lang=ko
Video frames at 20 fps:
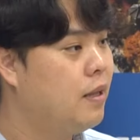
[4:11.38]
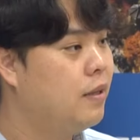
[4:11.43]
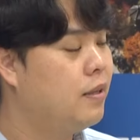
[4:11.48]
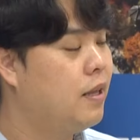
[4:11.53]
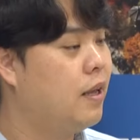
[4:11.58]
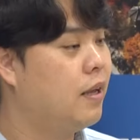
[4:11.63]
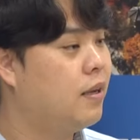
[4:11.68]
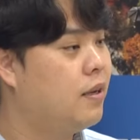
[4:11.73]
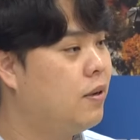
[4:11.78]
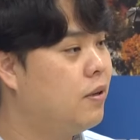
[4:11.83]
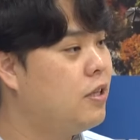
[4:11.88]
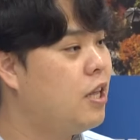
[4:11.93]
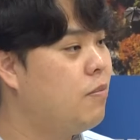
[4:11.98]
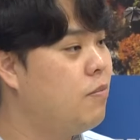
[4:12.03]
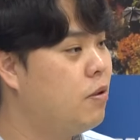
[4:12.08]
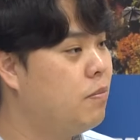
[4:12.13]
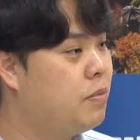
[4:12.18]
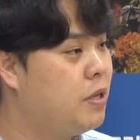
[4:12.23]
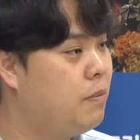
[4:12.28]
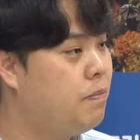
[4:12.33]
네,
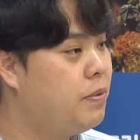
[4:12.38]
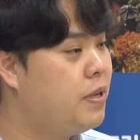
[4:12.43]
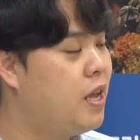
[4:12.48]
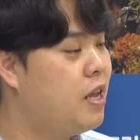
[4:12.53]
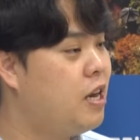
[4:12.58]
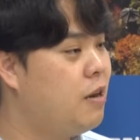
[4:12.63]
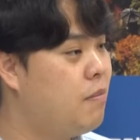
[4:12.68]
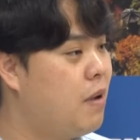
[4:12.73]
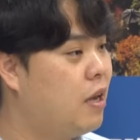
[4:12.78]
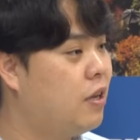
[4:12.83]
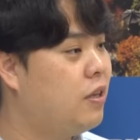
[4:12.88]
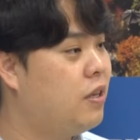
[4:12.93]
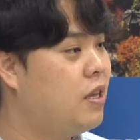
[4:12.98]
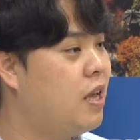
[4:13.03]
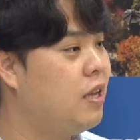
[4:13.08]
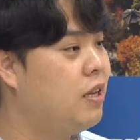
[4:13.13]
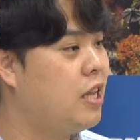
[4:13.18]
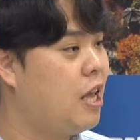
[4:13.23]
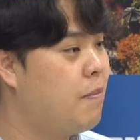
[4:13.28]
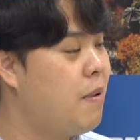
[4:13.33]
그렇다면 비 피해를 막기
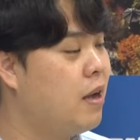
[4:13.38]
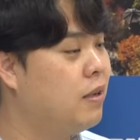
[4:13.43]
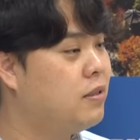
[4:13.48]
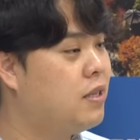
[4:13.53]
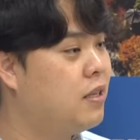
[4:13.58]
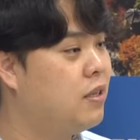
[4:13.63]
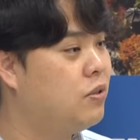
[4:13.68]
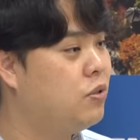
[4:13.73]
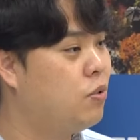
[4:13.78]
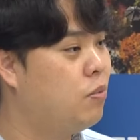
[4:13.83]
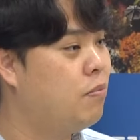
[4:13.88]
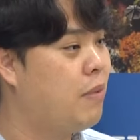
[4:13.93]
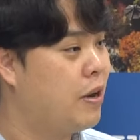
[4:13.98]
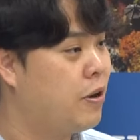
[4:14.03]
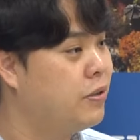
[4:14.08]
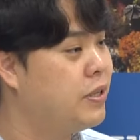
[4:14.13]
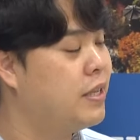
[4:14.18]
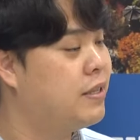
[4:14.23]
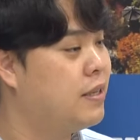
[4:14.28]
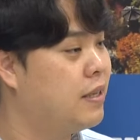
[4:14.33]
위한 예방책은 좀
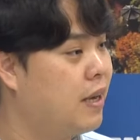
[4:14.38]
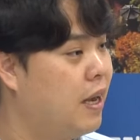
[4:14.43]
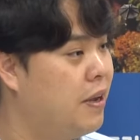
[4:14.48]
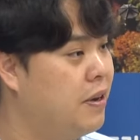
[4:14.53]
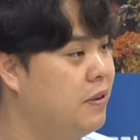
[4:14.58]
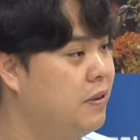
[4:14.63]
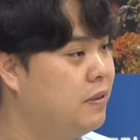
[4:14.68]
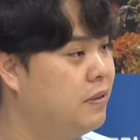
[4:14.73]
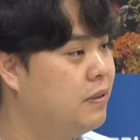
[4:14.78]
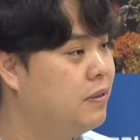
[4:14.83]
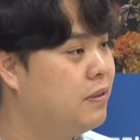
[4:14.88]
마련됐을까요?